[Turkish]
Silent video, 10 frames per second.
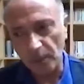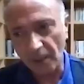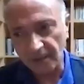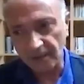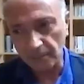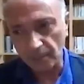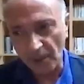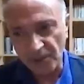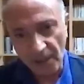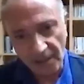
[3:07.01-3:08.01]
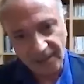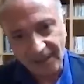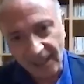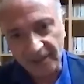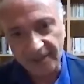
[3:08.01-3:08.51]
parti başkanının
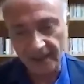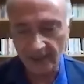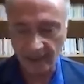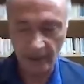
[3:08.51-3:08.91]
evinde